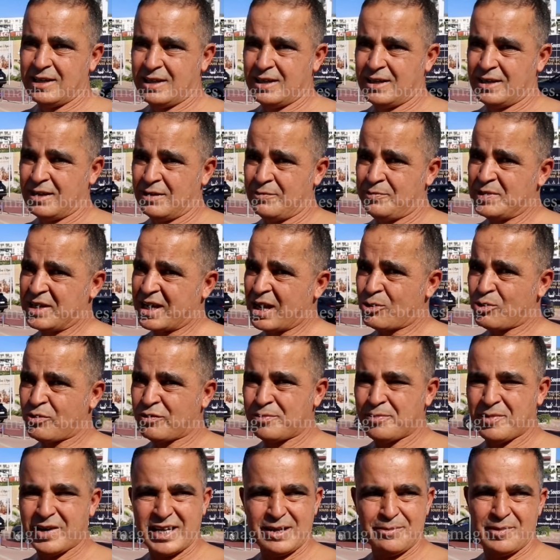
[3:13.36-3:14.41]
أه كنكون
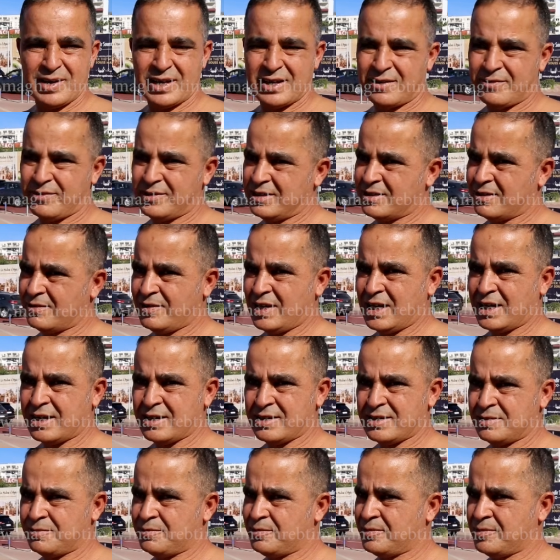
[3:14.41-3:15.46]
في المغرب ما كان
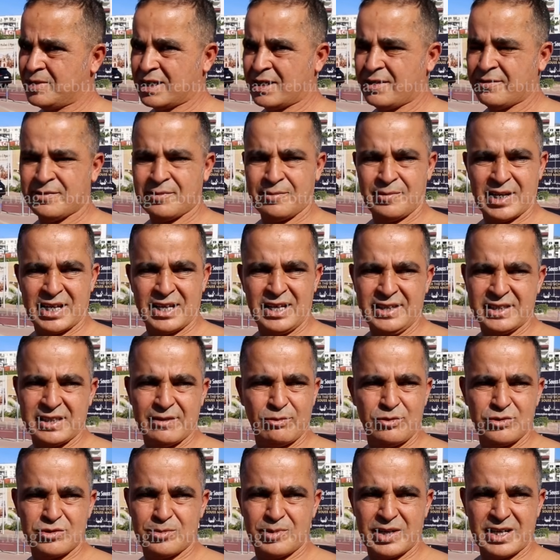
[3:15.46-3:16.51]
ما
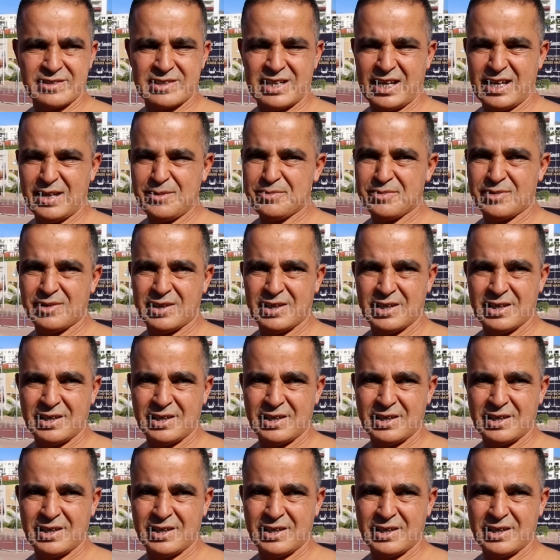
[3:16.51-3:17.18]
كنحتفلوش براس العام